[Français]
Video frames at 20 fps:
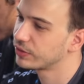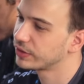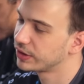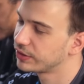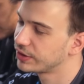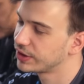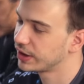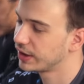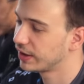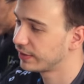qu'on a
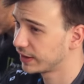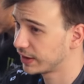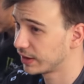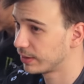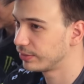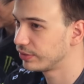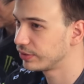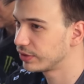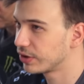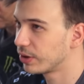enchaîné avec
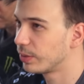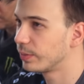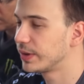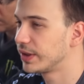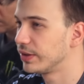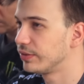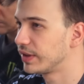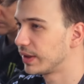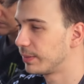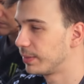un bootcamp
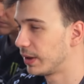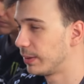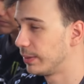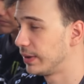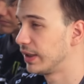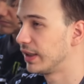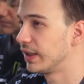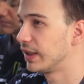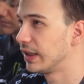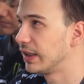qui nous a
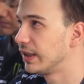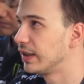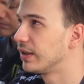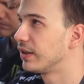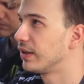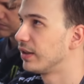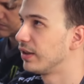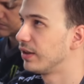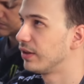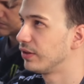permis de régler
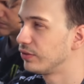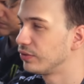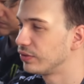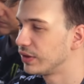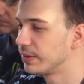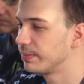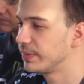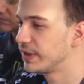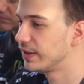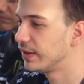euh, tous
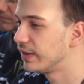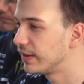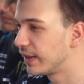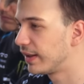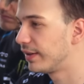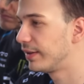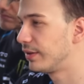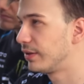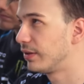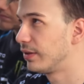les petits
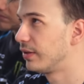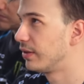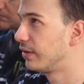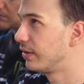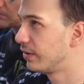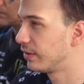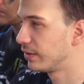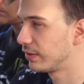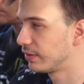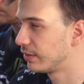détails
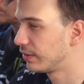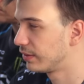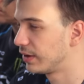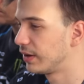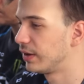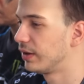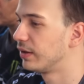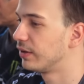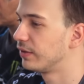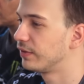euh,
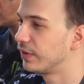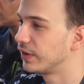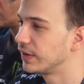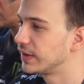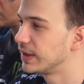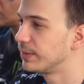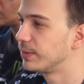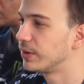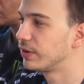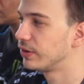
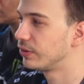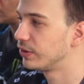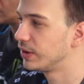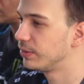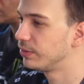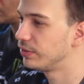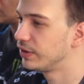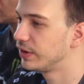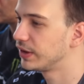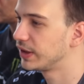forcément au
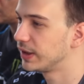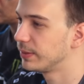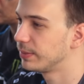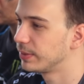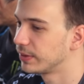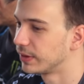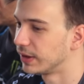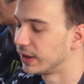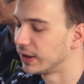début d'une équipe.